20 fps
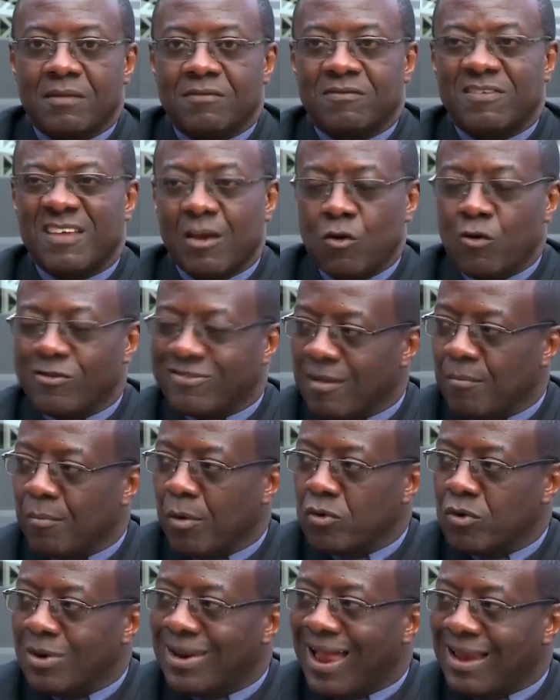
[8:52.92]
c'est le
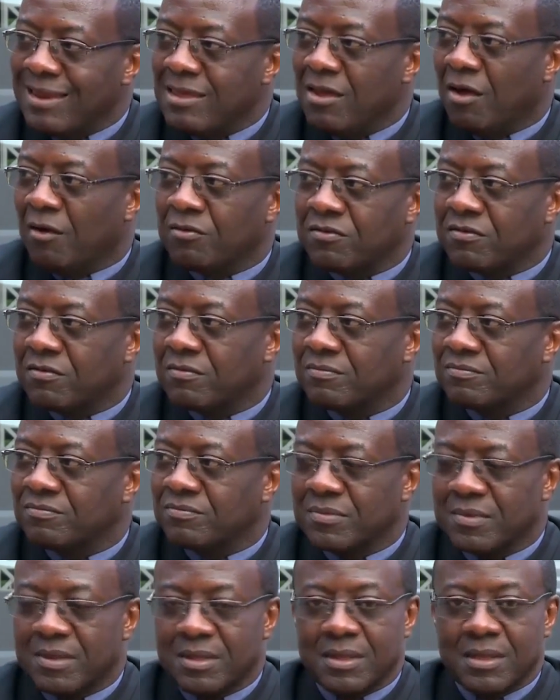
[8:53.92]
symbole de l'alliance.
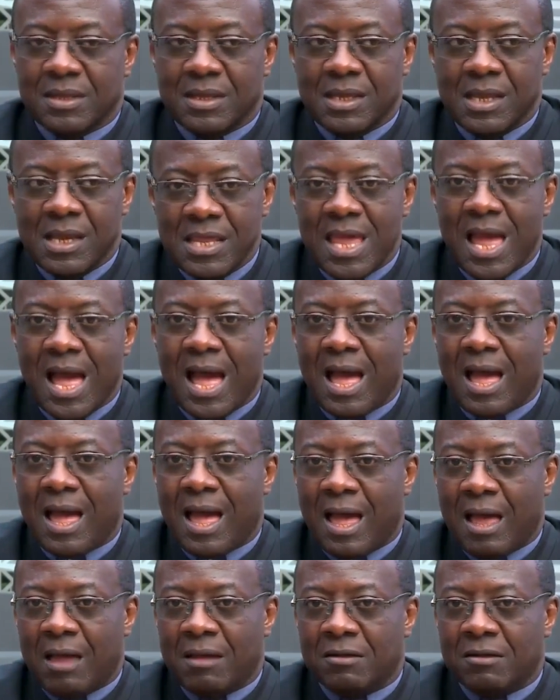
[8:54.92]
Il y a,